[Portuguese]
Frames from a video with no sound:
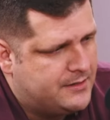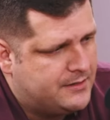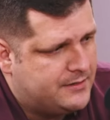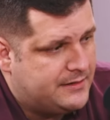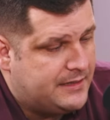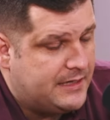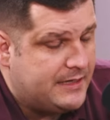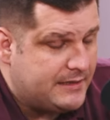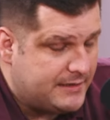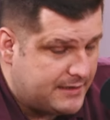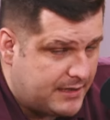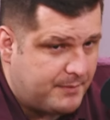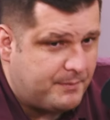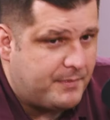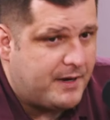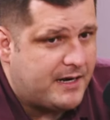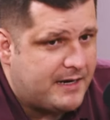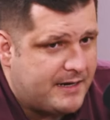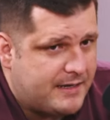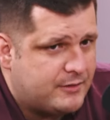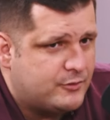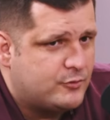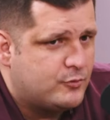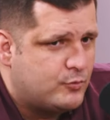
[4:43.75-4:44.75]
tem
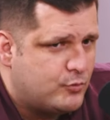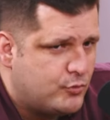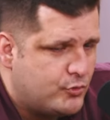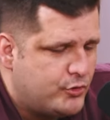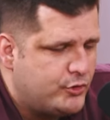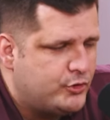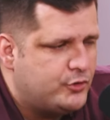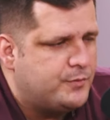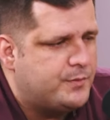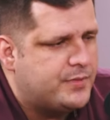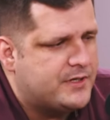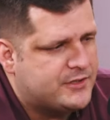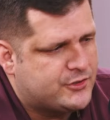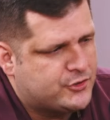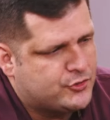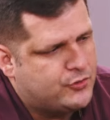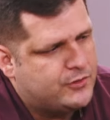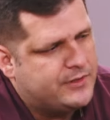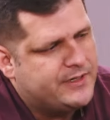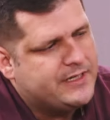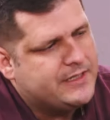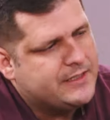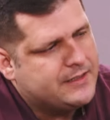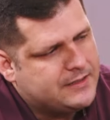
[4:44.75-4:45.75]
trabalhado muito para se
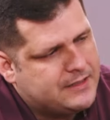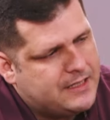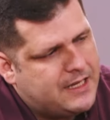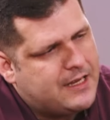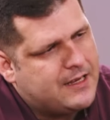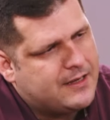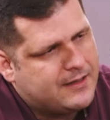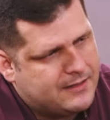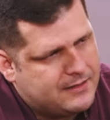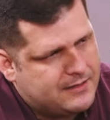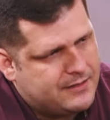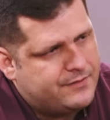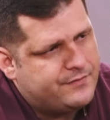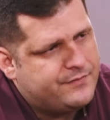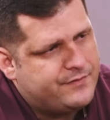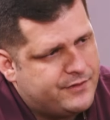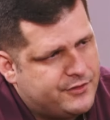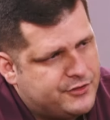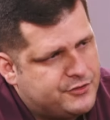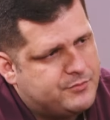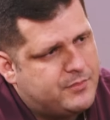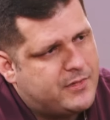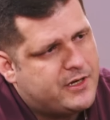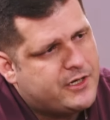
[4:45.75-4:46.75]
conectar cada
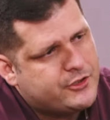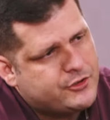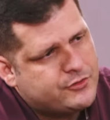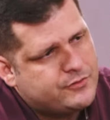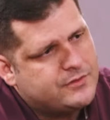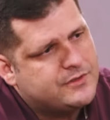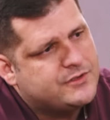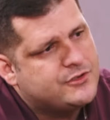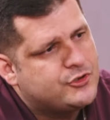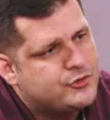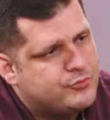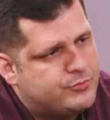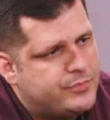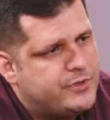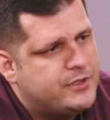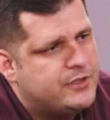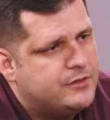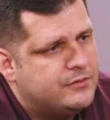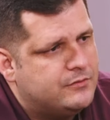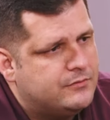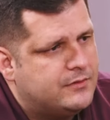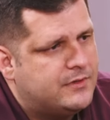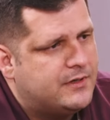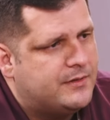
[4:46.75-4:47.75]
vez mais com esse
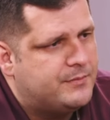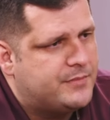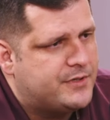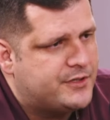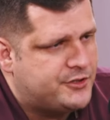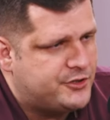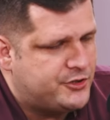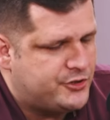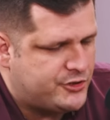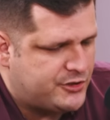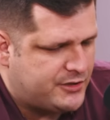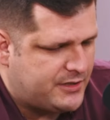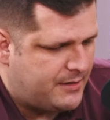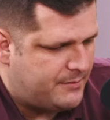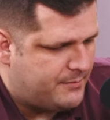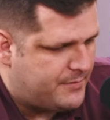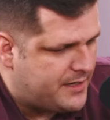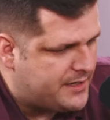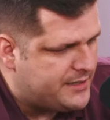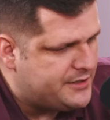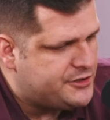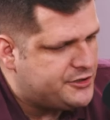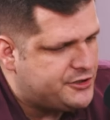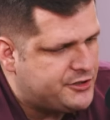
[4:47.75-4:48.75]
espírito, né? Para a gente estar tá
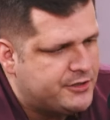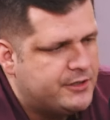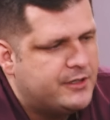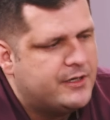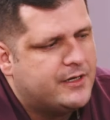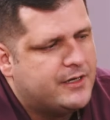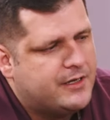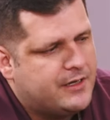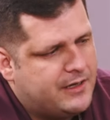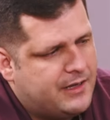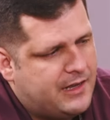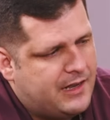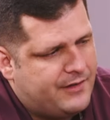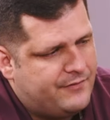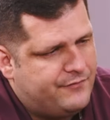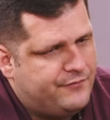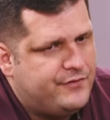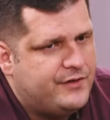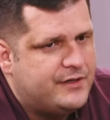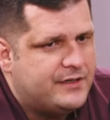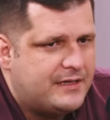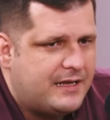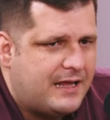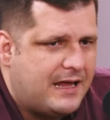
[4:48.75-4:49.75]
mais
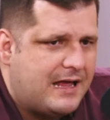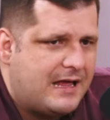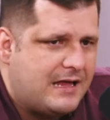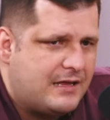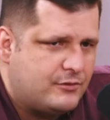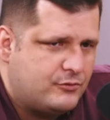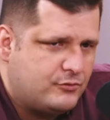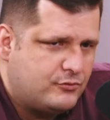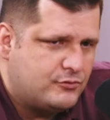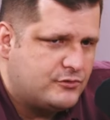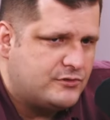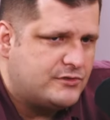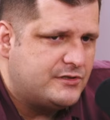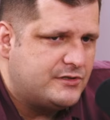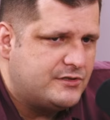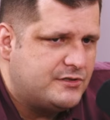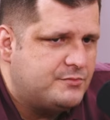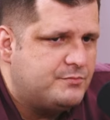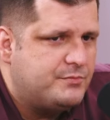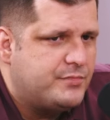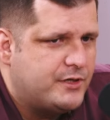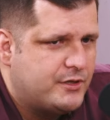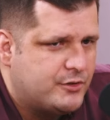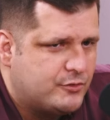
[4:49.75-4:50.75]
afinados
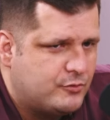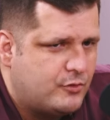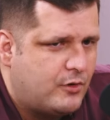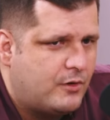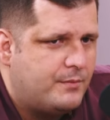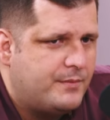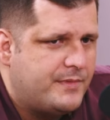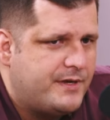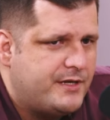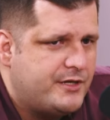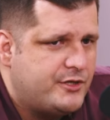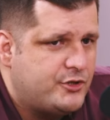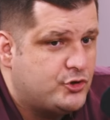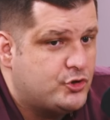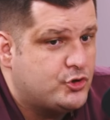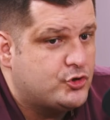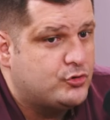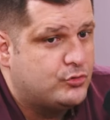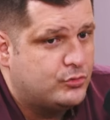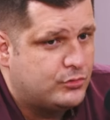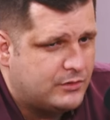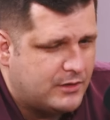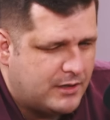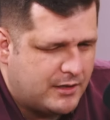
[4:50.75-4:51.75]
espiritualmente,
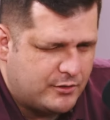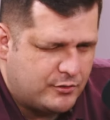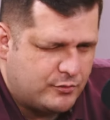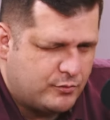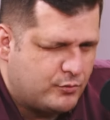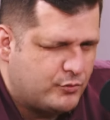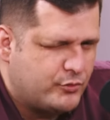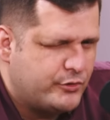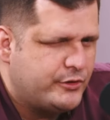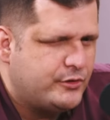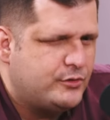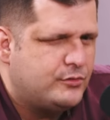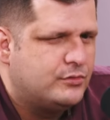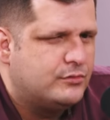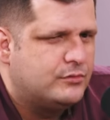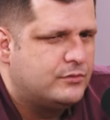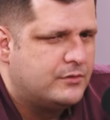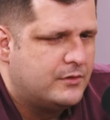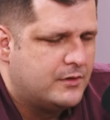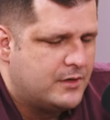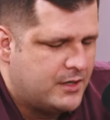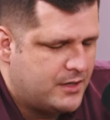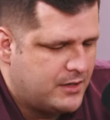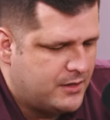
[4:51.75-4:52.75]
estudando muito
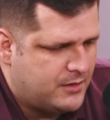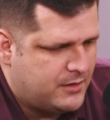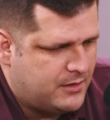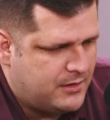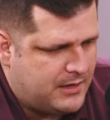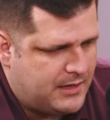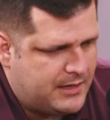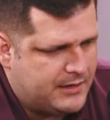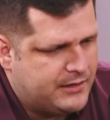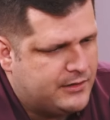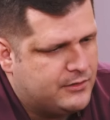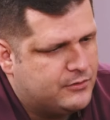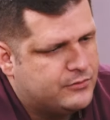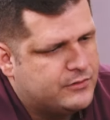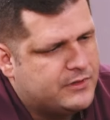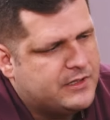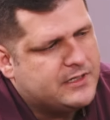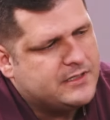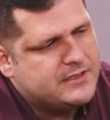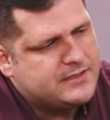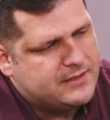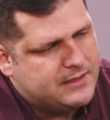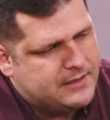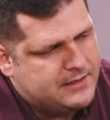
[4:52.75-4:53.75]
aquilo que
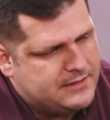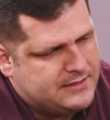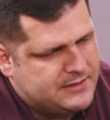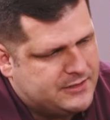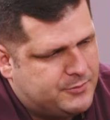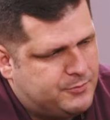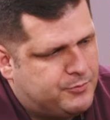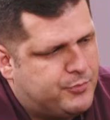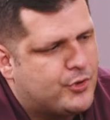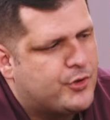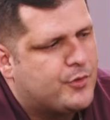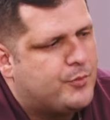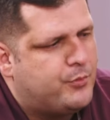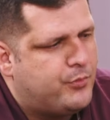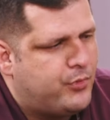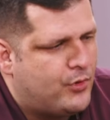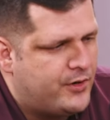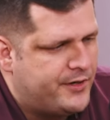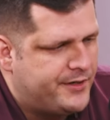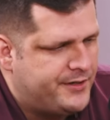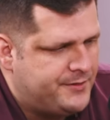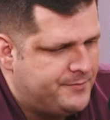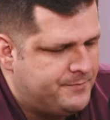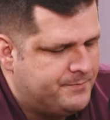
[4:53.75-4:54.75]
ele, se
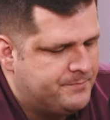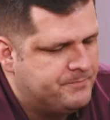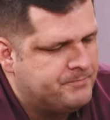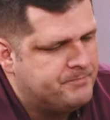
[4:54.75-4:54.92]
propõe